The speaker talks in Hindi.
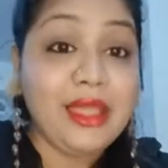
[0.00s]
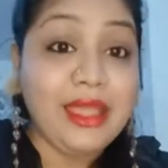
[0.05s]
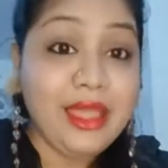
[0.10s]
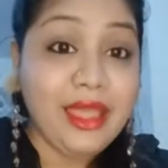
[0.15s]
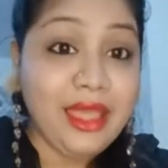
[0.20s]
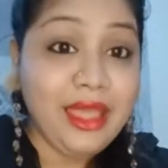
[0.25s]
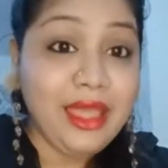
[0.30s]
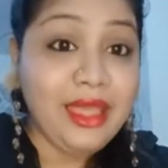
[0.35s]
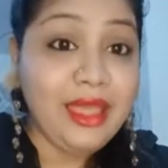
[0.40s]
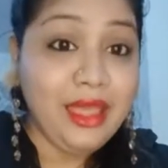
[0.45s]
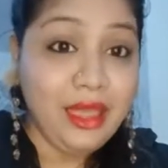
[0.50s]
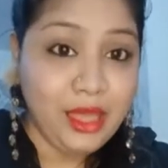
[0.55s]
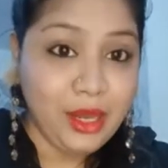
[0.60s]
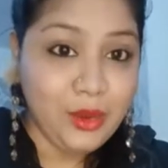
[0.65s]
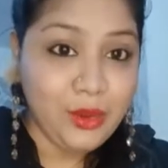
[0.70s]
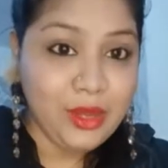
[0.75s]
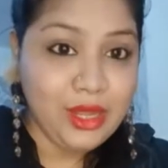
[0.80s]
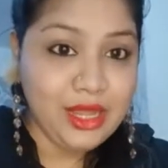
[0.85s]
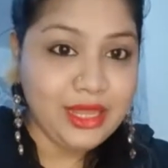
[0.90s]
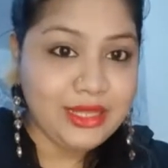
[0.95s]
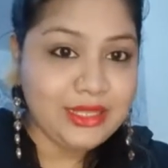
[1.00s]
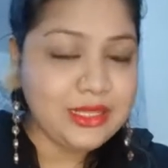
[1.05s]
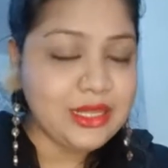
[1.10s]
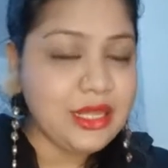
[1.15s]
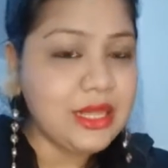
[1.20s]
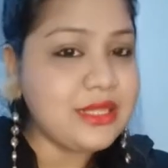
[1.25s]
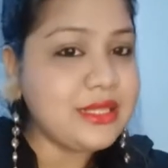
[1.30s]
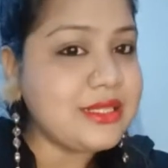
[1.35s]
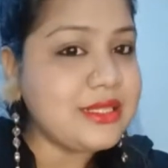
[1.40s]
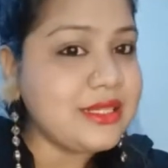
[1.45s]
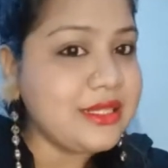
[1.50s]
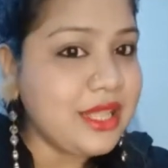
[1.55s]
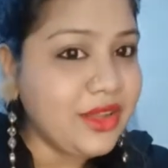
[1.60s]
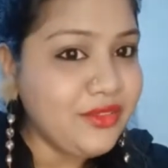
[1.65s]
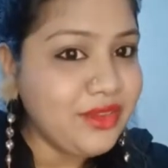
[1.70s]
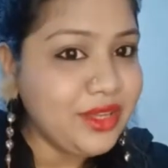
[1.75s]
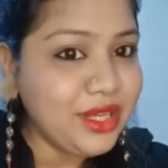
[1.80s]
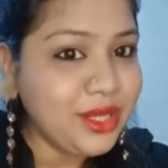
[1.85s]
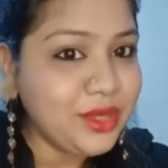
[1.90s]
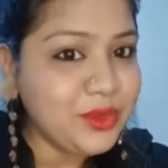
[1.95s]
हे हेलो गाइस अस्सलाम
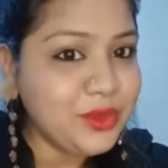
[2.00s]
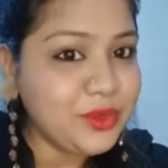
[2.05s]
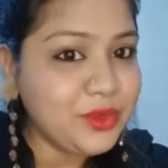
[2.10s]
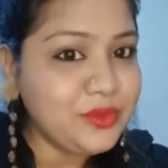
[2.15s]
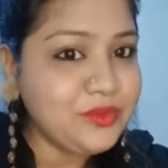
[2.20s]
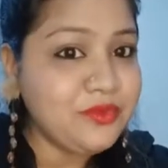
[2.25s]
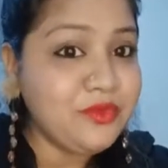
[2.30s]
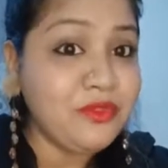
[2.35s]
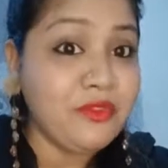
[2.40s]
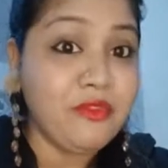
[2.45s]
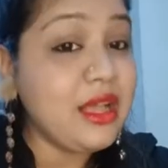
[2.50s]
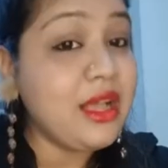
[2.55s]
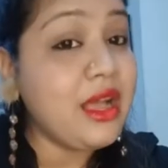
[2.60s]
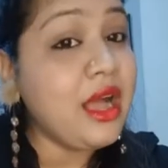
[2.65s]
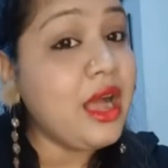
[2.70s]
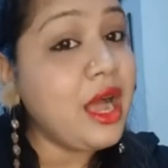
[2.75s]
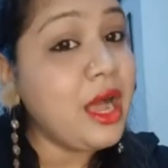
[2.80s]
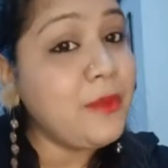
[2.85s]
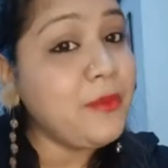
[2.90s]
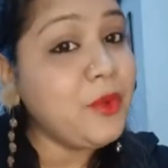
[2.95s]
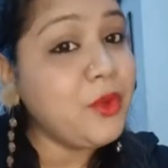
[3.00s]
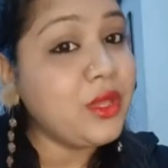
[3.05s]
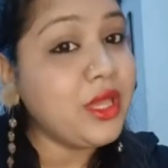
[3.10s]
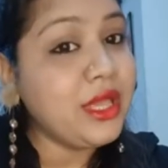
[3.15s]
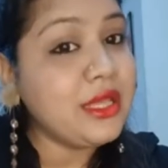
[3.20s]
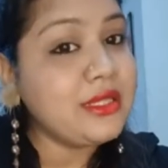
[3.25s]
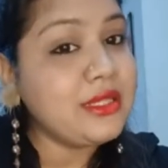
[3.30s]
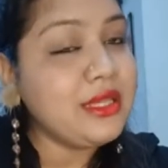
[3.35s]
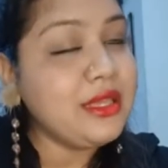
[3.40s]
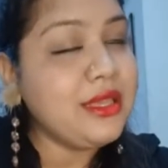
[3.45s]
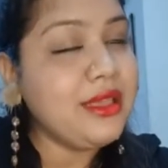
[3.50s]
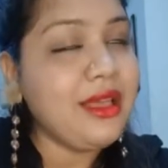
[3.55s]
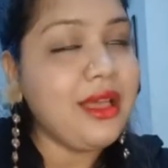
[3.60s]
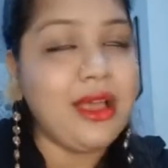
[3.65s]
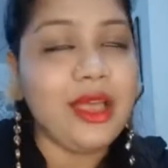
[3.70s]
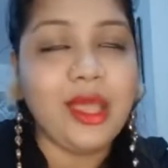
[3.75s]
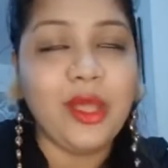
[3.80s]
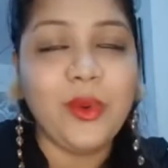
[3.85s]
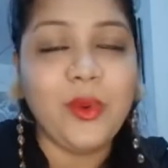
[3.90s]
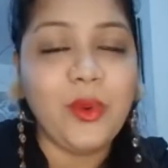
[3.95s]
वालेकुम आप लोग कैसे हैं
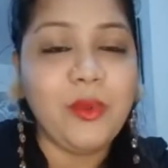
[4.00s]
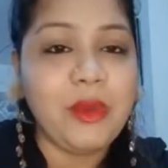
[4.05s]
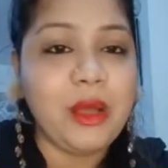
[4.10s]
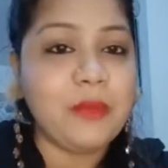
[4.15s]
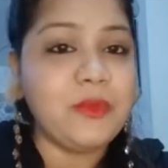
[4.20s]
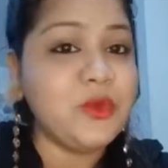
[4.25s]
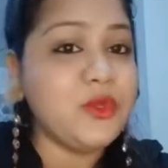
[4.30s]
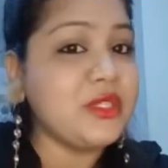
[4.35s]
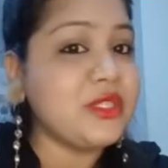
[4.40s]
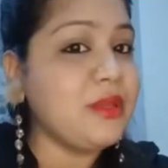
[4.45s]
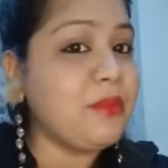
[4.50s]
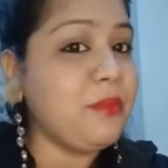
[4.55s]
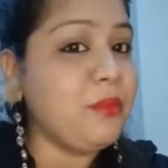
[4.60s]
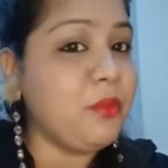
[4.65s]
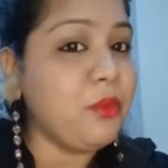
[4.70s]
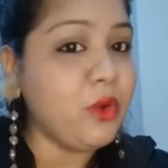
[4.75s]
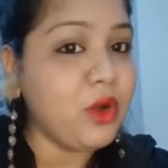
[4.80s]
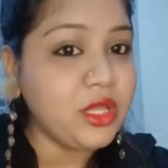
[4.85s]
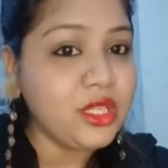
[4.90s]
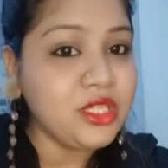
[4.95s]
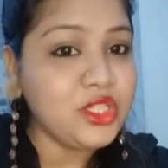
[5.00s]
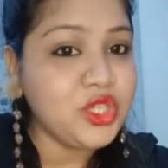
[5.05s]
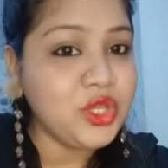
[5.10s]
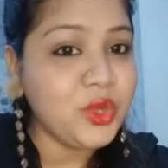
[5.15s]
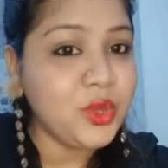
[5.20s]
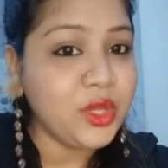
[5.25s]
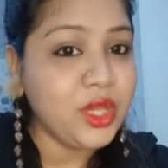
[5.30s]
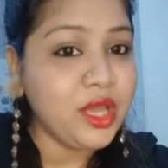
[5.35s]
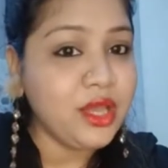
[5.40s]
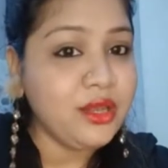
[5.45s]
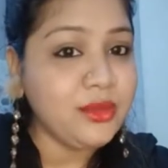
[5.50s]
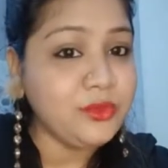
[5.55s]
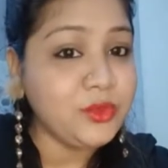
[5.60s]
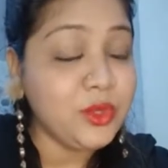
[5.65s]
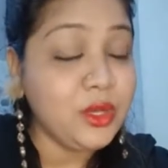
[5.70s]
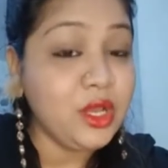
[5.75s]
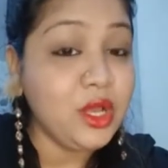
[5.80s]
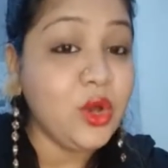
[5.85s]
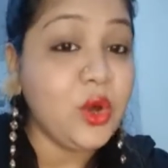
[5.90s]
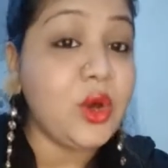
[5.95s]
आई होप आप लोग सब बहुत अच्छे होंगे
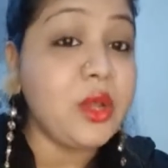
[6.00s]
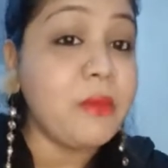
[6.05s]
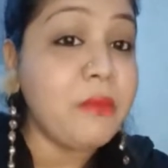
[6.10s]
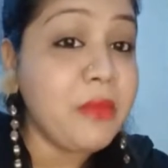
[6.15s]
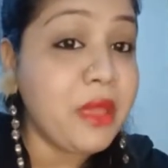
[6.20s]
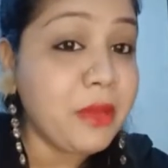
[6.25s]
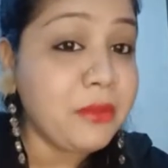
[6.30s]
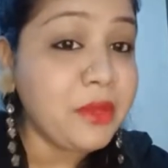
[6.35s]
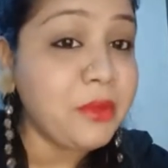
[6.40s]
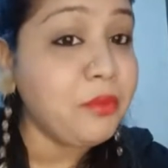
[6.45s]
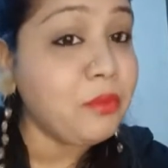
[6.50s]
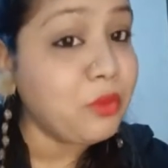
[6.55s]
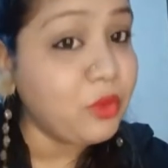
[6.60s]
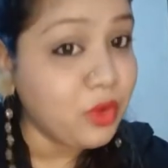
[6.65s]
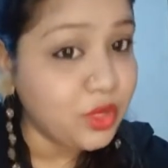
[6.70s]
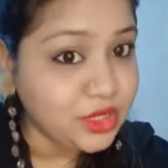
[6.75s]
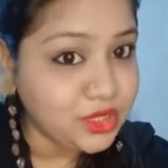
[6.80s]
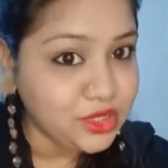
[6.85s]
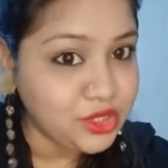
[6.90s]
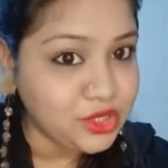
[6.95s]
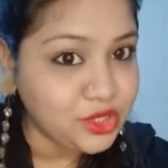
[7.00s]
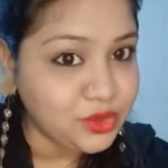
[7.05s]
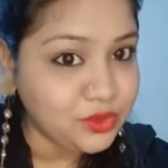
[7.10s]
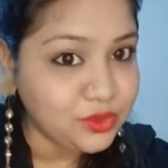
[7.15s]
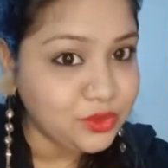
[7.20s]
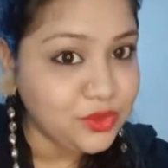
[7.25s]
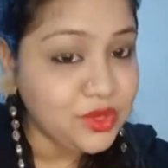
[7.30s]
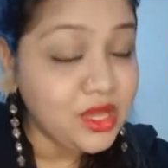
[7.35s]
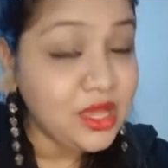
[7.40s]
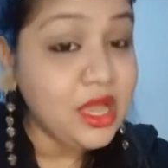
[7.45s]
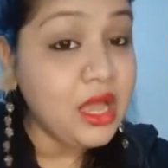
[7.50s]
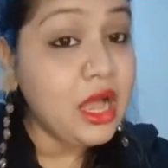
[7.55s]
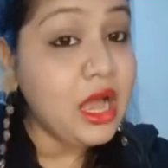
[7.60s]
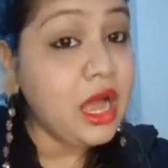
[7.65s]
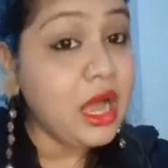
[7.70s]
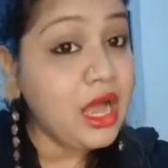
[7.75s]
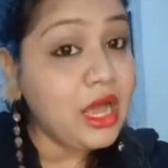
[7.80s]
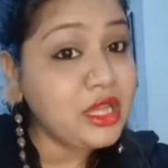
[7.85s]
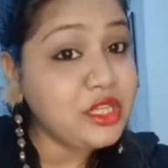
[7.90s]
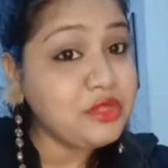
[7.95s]
अलहमदुल्ला और मैं भी बहुत अच्छी हूँ
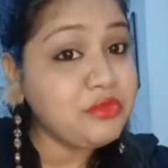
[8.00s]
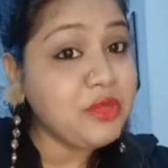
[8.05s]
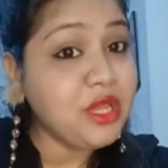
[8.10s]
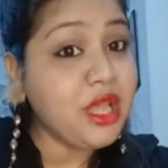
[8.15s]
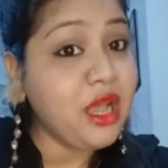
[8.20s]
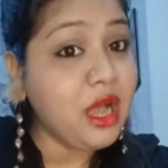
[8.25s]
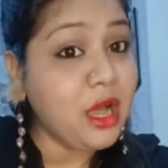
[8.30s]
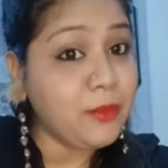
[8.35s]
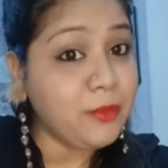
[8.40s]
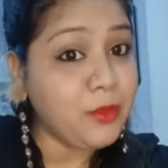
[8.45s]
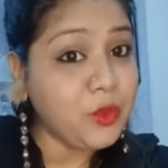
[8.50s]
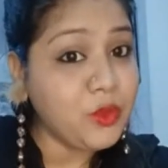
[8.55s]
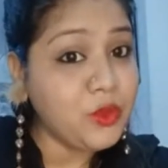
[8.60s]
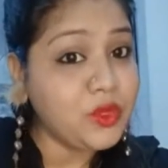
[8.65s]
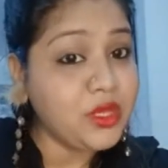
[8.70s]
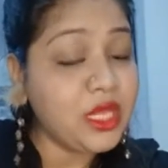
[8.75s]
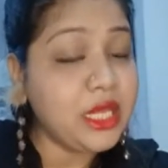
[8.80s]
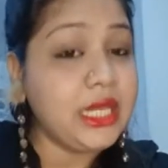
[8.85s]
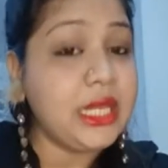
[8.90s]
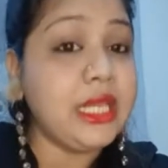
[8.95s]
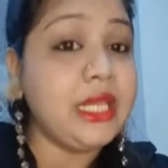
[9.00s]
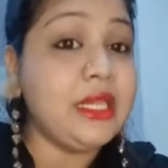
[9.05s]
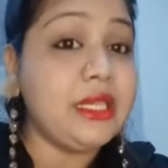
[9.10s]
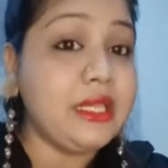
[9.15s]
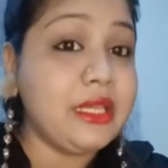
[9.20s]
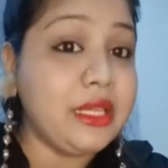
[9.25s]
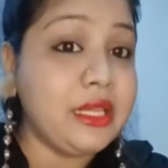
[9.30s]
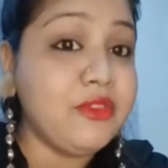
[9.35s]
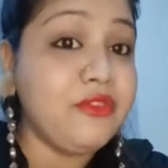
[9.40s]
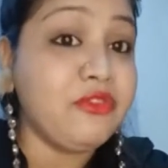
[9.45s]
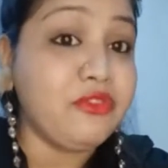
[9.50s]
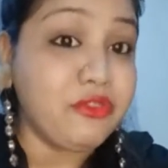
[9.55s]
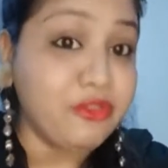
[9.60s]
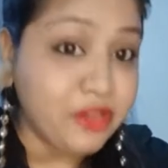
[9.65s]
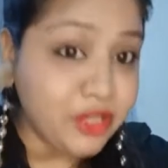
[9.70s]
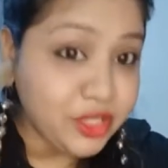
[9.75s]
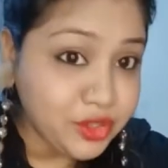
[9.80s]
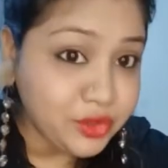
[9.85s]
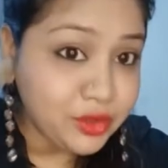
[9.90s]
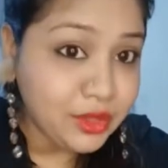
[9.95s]
आज मैं आप लोगों के लिए ये
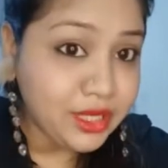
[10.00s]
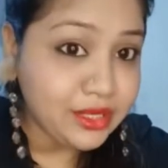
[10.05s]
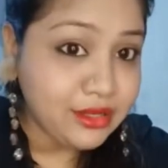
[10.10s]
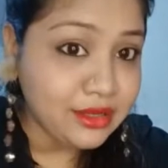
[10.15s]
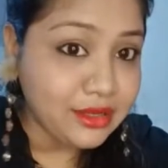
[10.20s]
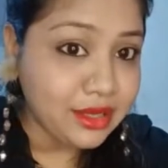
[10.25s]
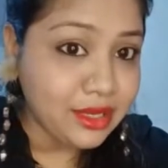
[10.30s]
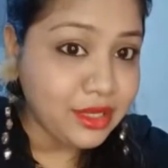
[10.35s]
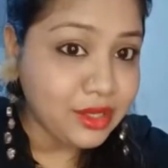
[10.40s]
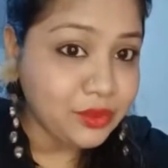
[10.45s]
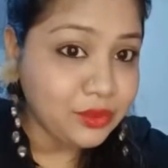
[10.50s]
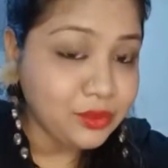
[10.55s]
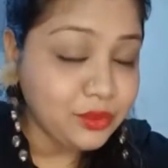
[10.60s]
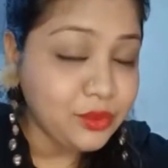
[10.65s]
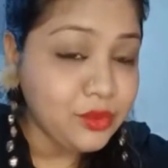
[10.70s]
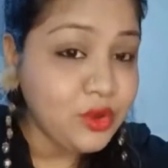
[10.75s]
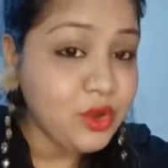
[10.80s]
वीडियो लेकर आई हूँ